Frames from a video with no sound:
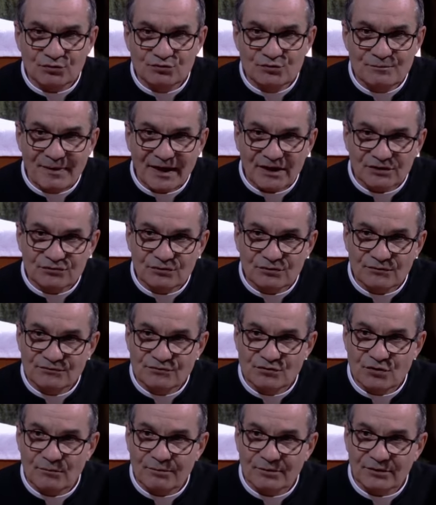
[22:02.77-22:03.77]
du pardon, vous
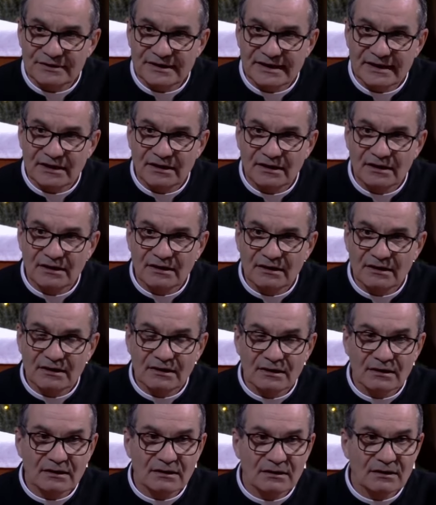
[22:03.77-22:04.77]
comprenez
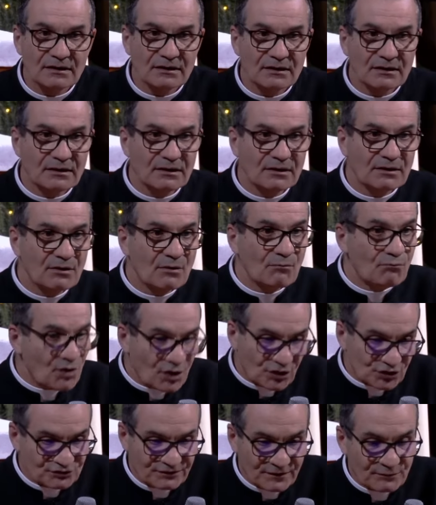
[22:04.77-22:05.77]

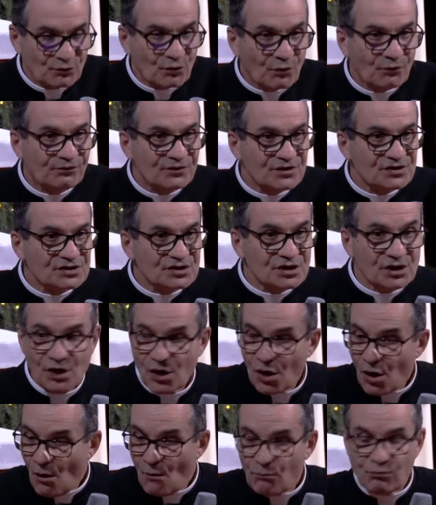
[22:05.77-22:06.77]
Moi, je vais me confesser.
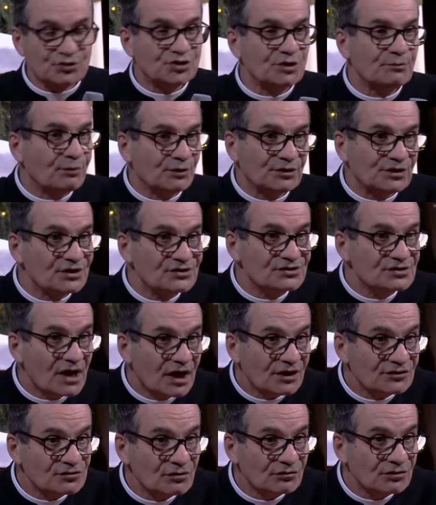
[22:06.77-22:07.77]
Moi, je n'ai pas
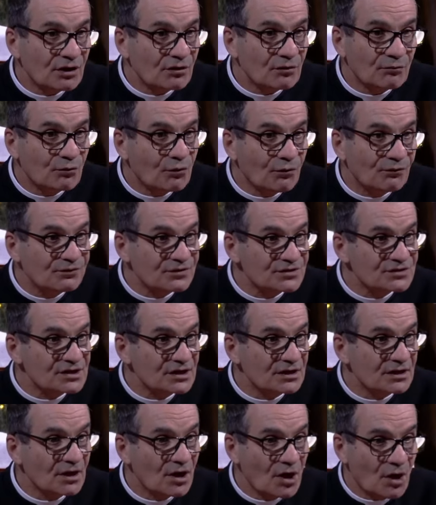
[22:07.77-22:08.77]
d'extase en allant me
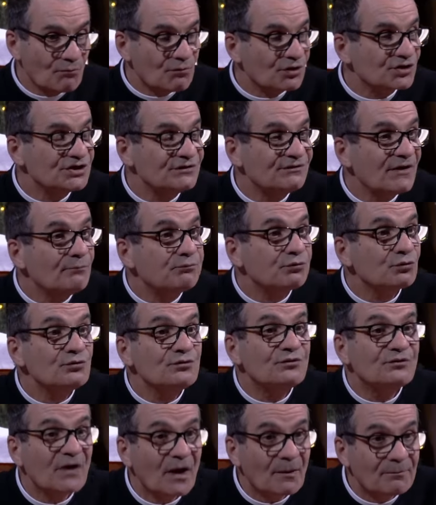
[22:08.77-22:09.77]
confesser. Moi, j'y vais pour lui
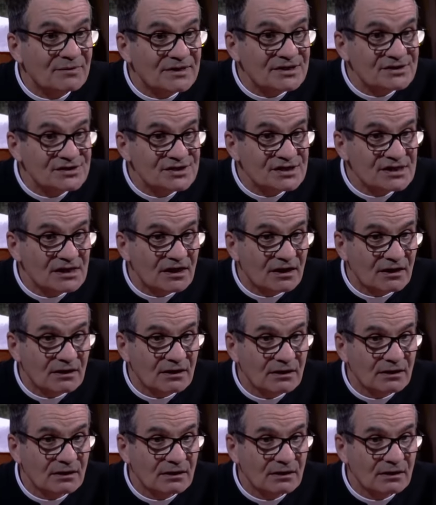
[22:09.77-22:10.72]
faire plaisir.